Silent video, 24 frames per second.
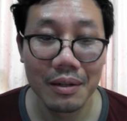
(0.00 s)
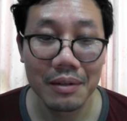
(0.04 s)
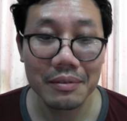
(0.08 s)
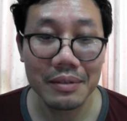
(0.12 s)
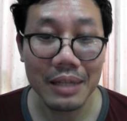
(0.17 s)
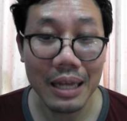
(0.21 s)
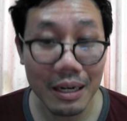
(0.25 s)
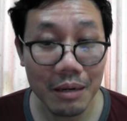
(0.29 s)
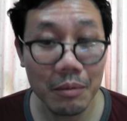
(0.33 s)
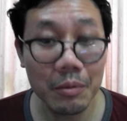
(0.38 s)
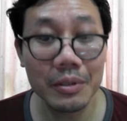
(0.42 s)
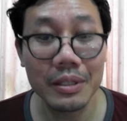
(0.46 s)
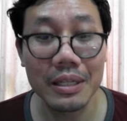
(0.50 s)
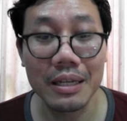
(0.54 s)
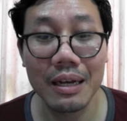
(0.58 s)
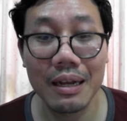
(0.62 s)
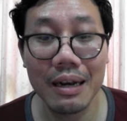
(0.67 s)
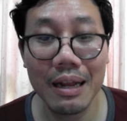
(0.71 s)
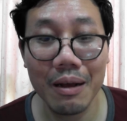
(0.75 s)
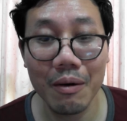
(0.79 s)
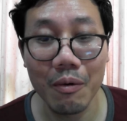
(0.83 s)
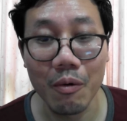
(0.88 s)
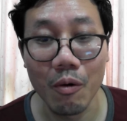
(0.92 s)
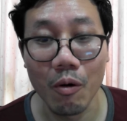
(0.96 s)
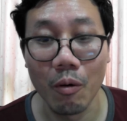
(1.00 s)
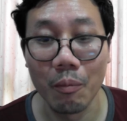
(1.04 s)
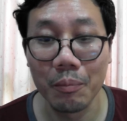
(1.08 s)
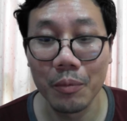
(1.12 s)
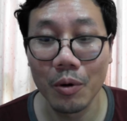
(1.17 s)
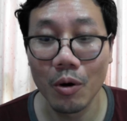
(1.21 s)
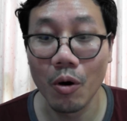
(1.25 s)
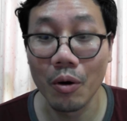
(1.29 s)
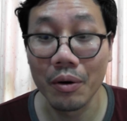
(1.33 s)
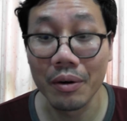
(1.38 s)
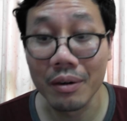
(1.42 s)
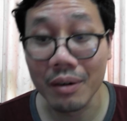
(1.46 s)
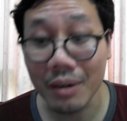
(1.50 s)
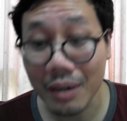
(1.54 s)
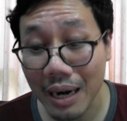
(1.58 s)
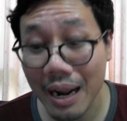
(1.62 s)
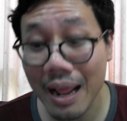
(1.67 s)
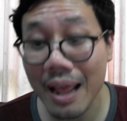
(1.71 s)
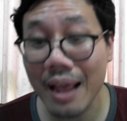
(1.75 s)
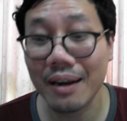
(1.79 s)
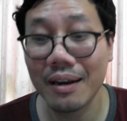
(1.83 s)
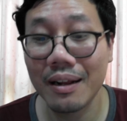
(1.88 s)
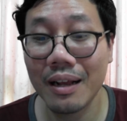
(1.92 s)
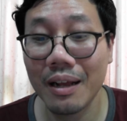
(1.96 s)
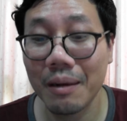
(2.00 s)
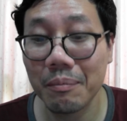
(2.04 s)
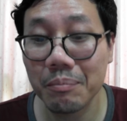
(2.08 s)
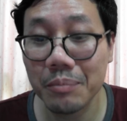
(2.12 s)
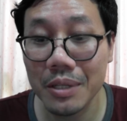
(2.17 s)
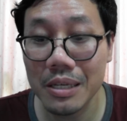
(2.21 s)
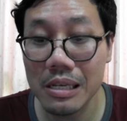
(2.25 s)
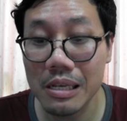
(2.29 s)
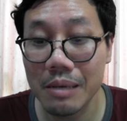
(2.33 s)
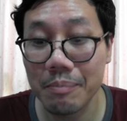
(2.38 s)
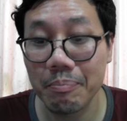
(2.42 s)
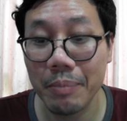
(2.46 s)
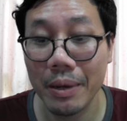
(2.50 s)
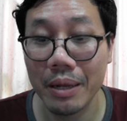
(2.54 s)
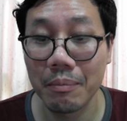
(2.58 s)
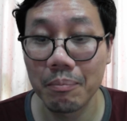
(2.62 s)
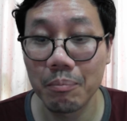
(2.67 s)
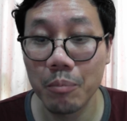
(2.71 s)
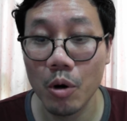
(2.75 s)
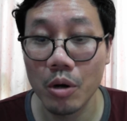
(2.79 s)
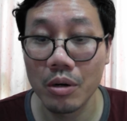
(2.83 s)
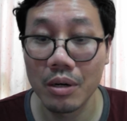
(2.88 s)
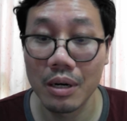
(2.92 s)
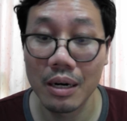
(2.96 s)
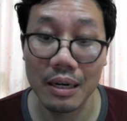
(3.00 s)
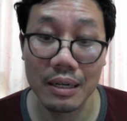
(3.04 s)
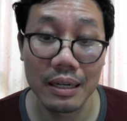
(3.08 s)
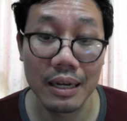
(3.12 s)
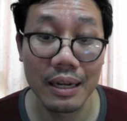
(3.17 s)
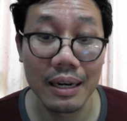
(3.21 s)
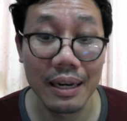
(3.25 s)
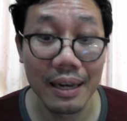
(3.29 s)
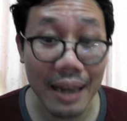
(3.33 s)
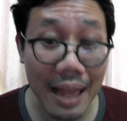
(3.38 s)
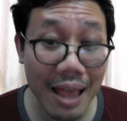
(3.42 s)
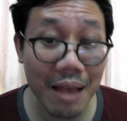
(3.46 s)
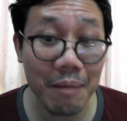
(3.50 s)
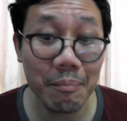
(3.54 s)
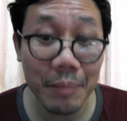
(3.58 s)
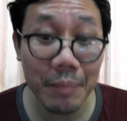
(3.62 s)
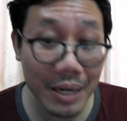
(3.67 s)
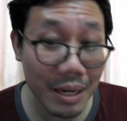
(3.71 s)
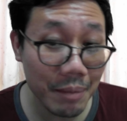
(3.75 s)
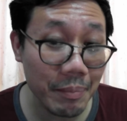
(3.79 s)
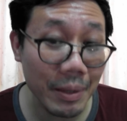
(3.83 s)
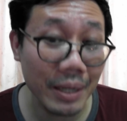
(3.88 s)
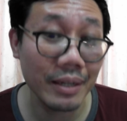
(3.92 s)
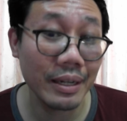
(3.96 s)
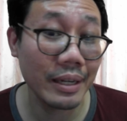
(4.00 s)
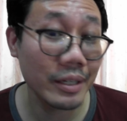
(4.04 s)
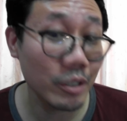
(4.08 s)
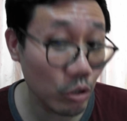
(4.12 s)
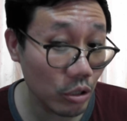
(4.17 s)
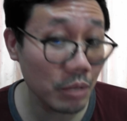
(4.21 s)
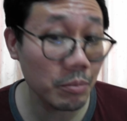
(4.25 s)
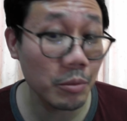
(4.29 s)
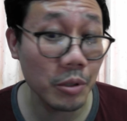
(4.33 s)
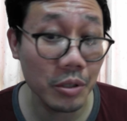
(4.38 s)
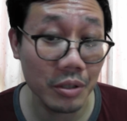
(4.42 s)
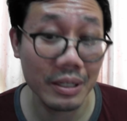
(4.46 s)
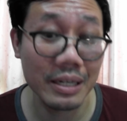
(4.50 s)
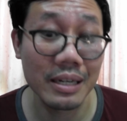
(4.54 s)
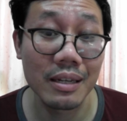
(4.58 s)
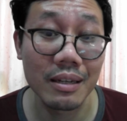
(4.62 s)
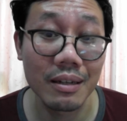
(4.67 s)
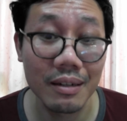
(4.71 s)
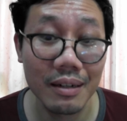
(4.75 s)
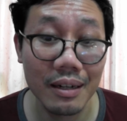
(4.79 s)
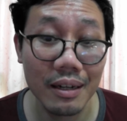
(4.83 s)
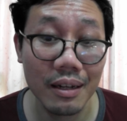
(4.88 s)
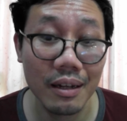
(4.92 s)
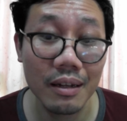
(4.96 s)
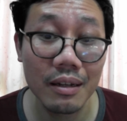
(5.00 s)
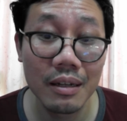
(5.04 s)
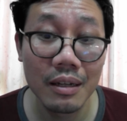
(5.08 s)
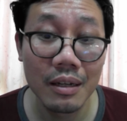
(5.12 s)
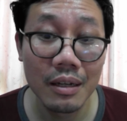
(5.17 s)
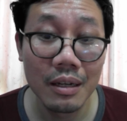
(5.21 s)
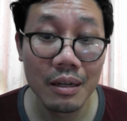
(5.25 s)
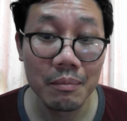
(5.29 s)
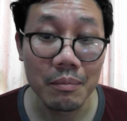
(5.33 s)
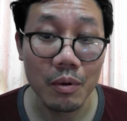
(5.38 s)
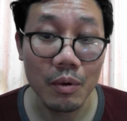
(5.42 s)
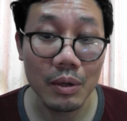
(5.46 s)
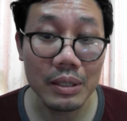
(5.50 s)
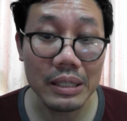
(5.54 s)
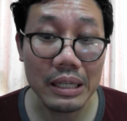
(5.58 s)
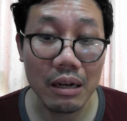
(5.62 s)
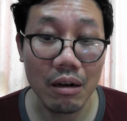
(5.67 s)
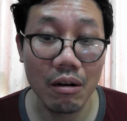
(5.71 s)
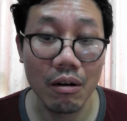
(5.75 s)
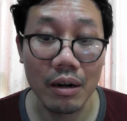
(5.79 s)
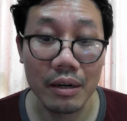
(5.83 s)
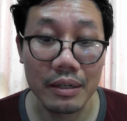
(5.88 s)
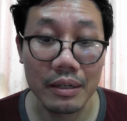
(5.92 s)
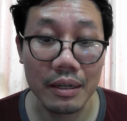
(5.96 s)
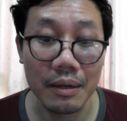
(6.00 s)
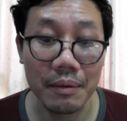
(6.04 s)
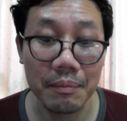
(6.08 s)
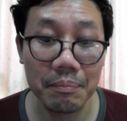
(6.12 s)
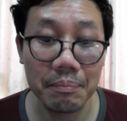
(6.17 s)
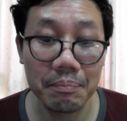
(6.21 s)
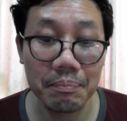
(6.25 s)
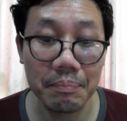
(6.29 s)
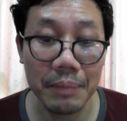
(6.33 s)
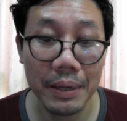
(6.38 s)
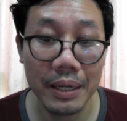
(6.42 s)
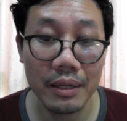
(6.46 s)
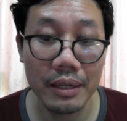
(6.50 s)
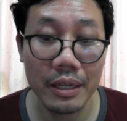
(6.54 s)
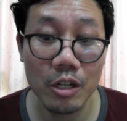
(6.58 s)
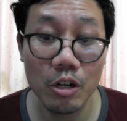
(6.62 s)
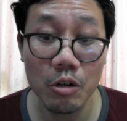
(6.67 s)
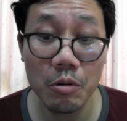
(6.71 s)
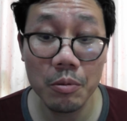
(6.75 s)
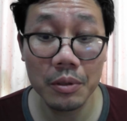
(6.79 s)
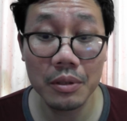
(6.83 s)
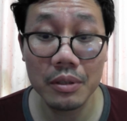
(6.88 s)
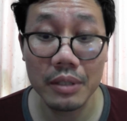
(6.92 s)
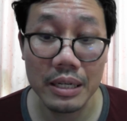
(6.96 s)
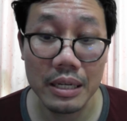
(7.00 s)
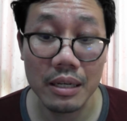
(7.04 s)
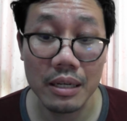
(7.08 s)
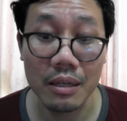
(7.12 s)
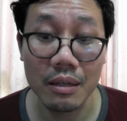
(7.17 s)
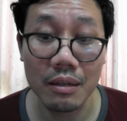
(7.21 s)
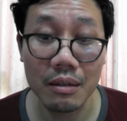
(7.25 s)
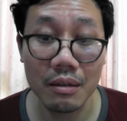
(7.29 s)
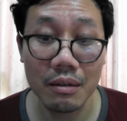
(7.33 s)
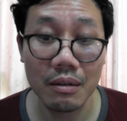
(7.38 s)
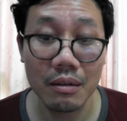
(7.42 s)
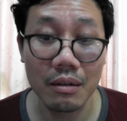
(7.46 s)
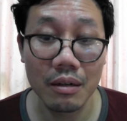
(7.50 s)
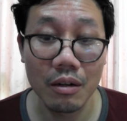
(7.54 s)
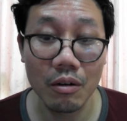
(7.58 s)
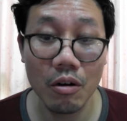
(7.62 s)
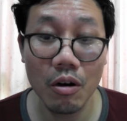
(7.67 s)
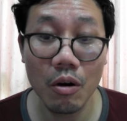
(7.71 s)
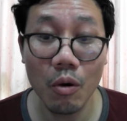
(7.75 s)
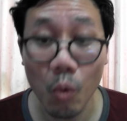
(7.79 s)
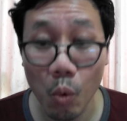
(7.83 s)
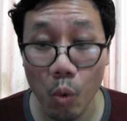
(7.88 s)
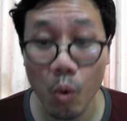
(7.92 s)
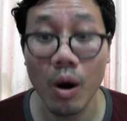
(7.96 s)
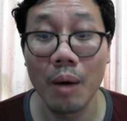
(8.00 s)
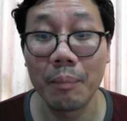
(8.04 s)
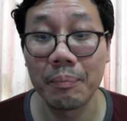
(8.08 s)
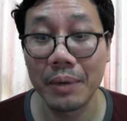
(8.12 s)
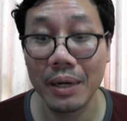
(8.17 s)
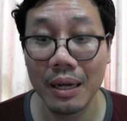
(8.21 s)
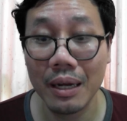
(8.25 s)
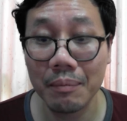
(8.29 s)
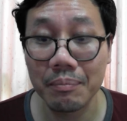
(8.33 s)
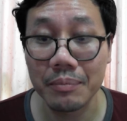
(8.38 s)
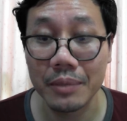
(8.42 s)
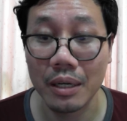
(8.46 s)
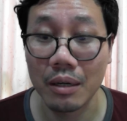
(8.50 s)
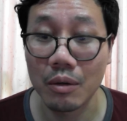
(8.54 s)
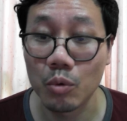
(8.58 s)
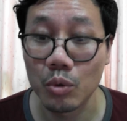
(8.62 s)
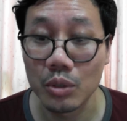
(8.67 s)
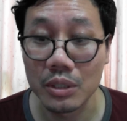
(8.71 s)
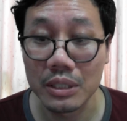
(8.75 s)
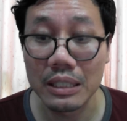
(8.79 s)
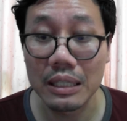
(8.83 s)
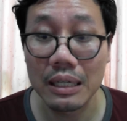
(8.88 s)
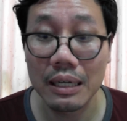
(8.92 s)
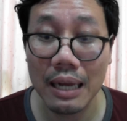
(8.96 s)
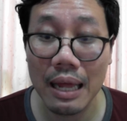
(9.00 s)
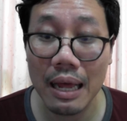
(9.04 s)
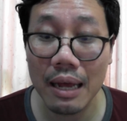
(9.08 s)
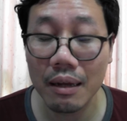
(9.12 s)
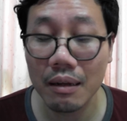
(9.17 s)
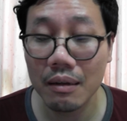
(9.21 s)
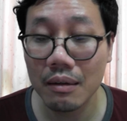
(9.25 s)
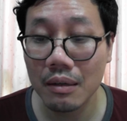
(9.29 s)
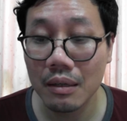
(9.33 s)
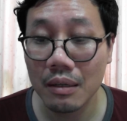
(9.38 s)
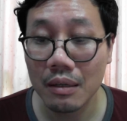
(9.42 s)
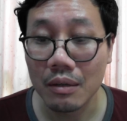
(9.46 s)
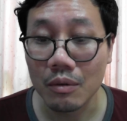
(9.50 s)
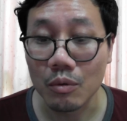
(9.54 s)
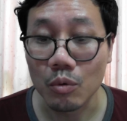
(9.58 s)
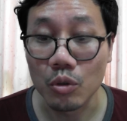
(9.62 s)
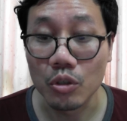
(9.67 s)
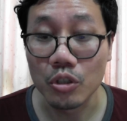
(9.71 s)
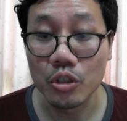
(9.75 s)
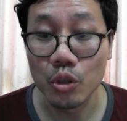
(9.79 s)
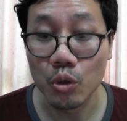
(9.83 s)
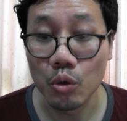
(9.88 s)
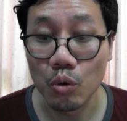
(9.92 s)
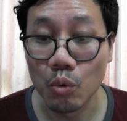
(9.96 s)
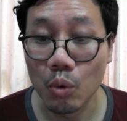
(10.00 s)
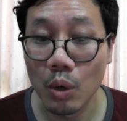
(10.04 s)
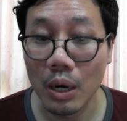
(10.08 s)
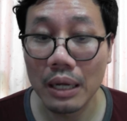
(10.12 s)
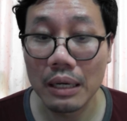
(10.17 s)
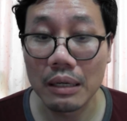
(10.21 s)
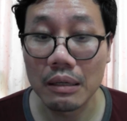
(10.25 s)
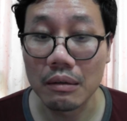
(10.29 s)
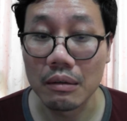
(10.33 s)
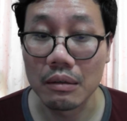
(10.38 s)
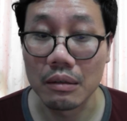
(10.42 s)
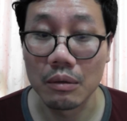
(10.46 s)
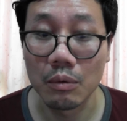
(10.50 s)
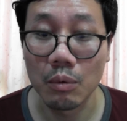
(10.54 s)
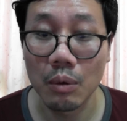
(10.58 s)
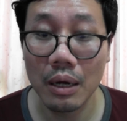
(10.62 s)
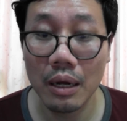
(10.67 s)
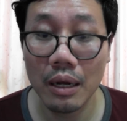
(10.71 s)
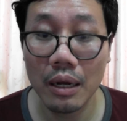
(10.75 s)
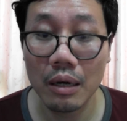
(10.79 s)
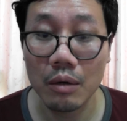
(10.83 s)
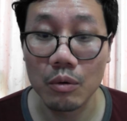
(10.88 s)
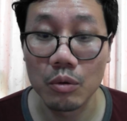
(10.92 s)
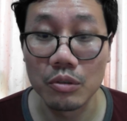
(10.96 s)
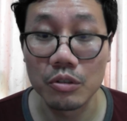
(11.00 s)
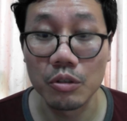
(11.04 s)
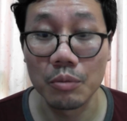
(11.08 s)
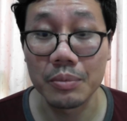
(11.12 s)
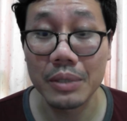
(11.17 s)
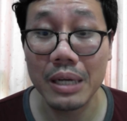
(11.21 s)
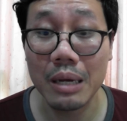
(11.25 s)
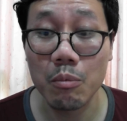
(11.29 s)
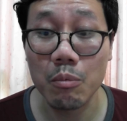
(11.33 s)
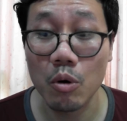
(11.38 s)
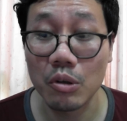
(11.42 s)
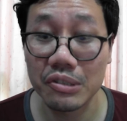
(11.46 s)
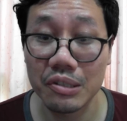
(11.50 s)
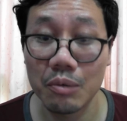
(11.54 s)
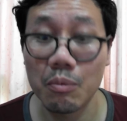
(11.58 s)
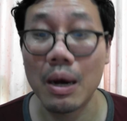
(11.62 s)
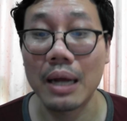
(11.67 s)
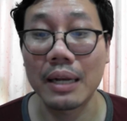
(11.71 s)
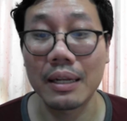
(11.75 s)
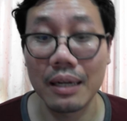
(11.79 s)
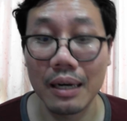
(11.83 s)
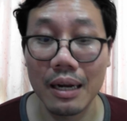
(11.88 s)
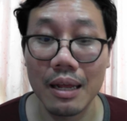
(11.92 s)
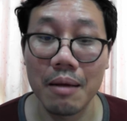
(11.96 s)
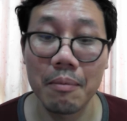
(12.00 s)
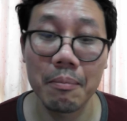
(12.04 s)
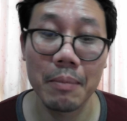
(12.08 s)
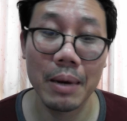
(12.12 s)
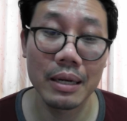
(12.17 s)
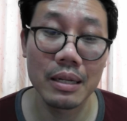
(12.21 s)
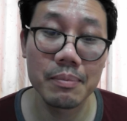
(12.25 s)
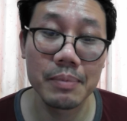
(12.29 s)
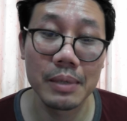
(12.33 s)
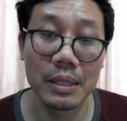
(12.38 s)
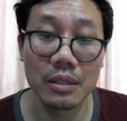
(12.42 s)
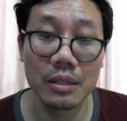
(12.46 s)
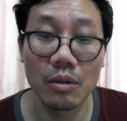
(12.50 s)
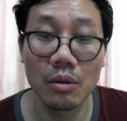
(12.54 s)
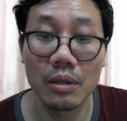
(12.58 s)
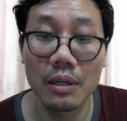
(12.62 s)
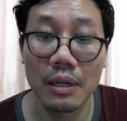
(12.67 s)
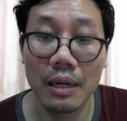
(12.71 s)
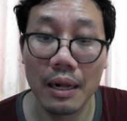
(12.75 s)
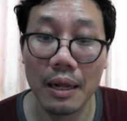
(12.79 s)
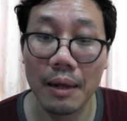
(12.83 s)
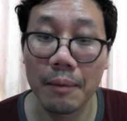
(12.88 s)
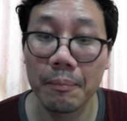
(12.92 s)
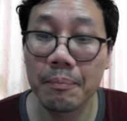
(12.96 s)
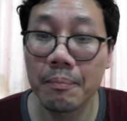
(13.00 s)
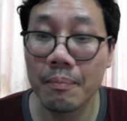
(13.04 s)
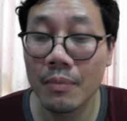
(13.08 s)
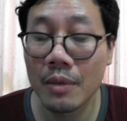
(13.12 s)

ท่านรัฐมนตรีกลาโหมคนแรกนะครับที่เป็นพลเรือนและไม่ได้เป็นนายกรัฐมนตรีนะฮะเพราะว่าแต่ก่อนเนี่ยเป็นนายกรัฐมนตรีแล้วก็ควบนะครับอย่างคุณยิ่งลักษณ์คุณชวนหรือว่าคุณสมชายวงสวัสดิ์อะไรมาดีเป็นต้นนะครับ